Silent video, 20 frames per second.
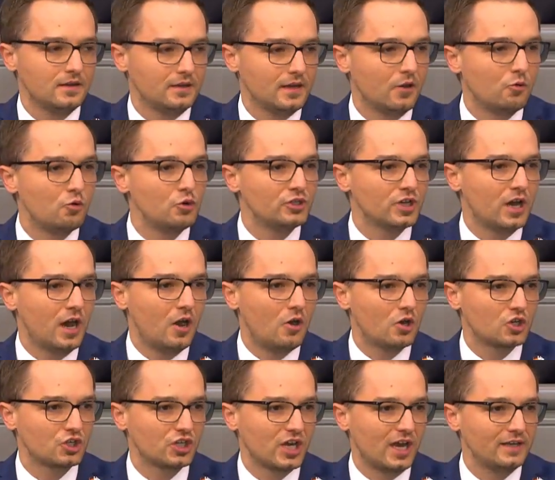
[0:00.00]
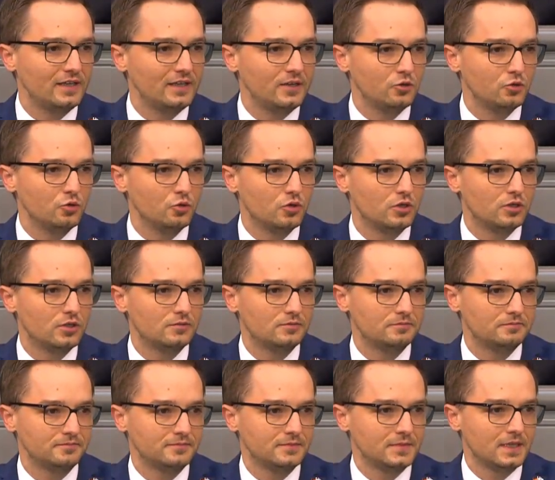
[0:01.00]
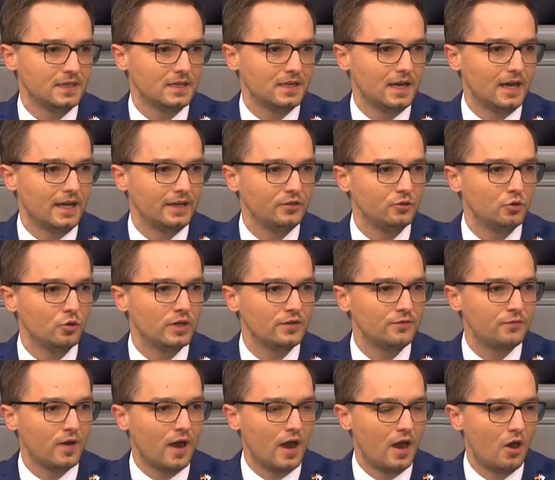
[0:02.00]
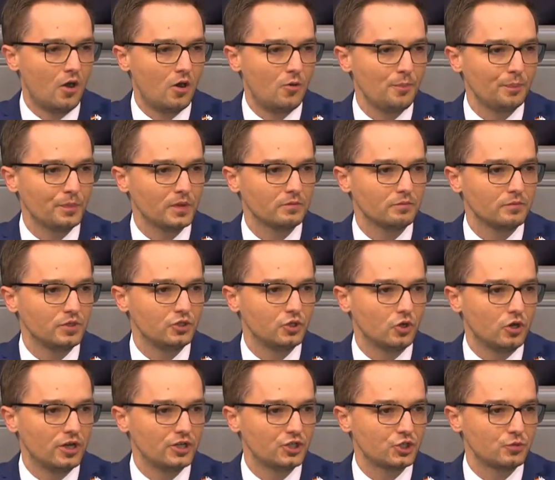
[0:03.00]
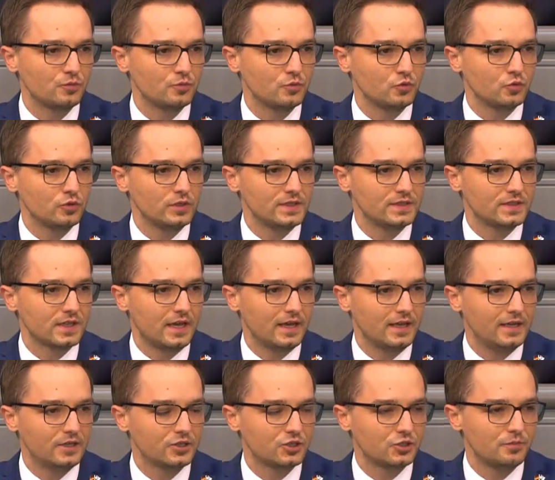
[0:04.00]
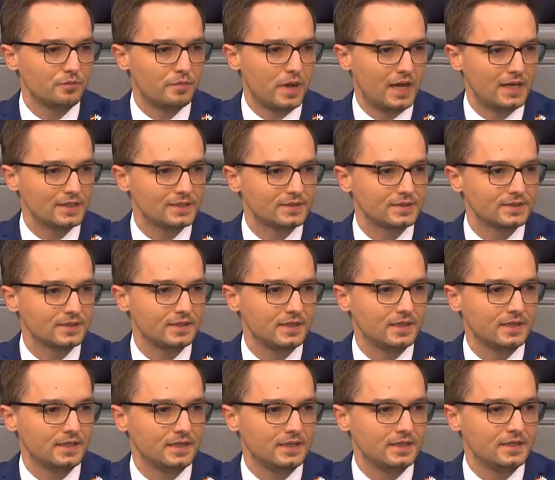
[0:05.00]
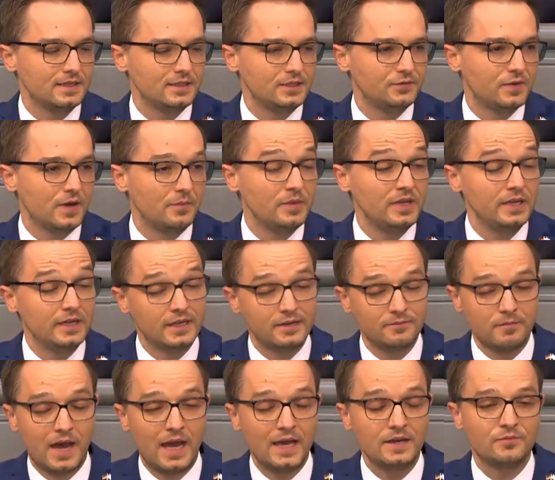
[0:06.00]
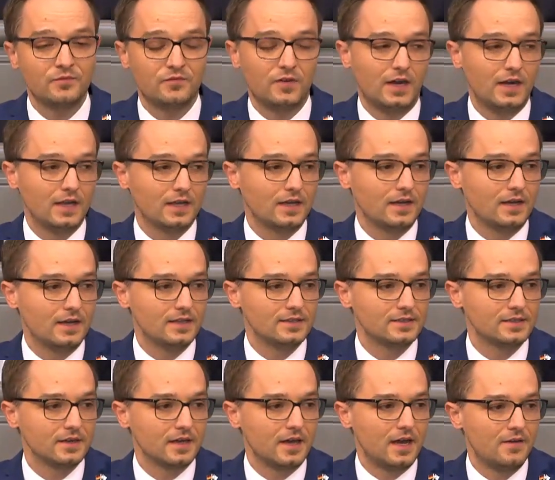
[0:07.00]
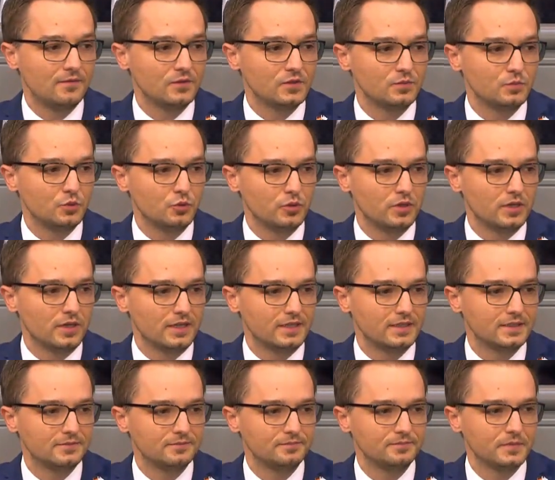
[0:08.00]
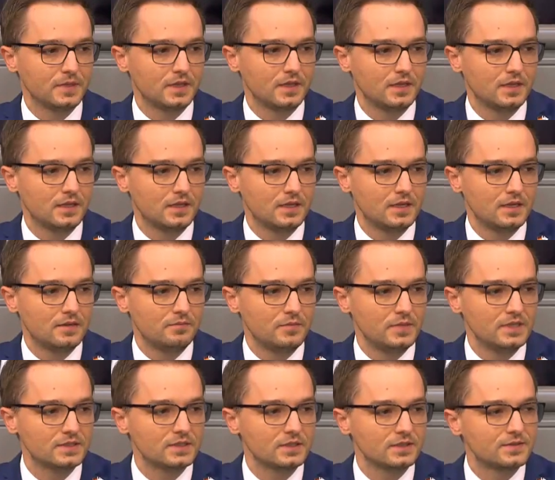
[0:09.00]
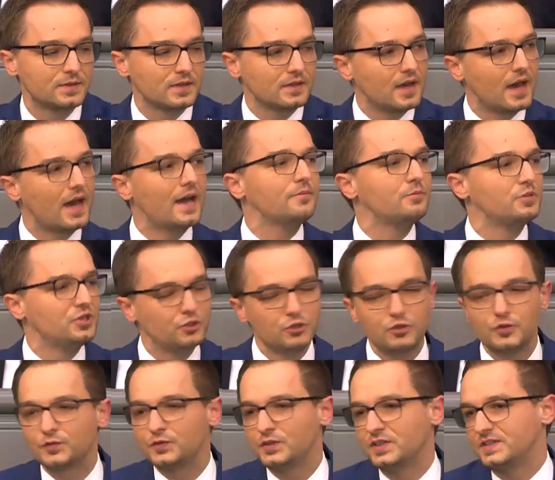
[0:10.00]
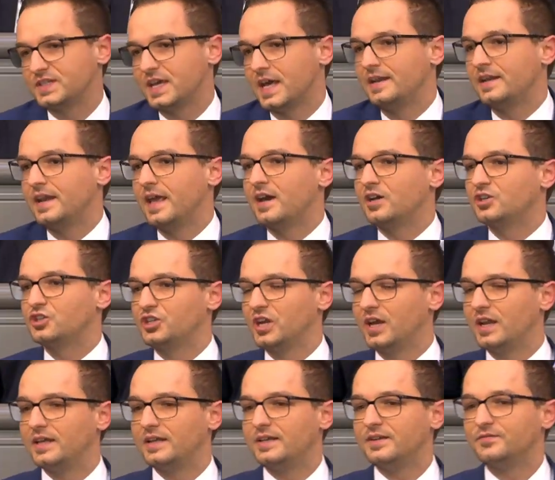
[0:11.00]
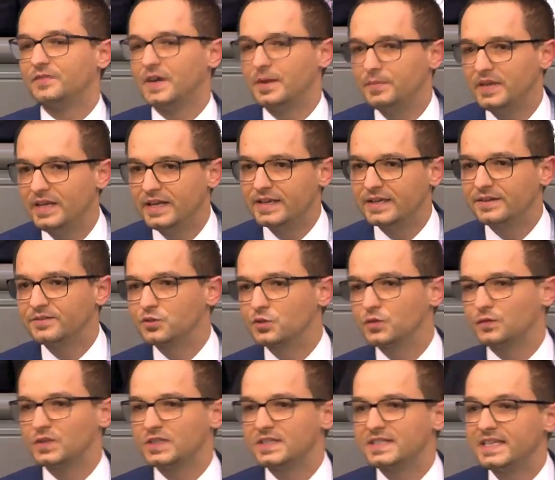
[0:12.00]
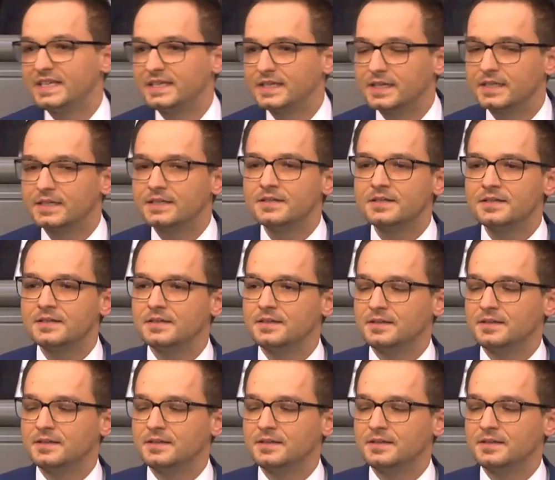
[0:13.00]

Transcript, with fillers: Darunter auch Shani Luke, eine junge Frau mit deutschem und israelischem Pass, die Familie in meinem Wahlkreis in Ravensburg hat. Mir ist es ein Bedürfnis, an der Stelle den Familien zu versichern,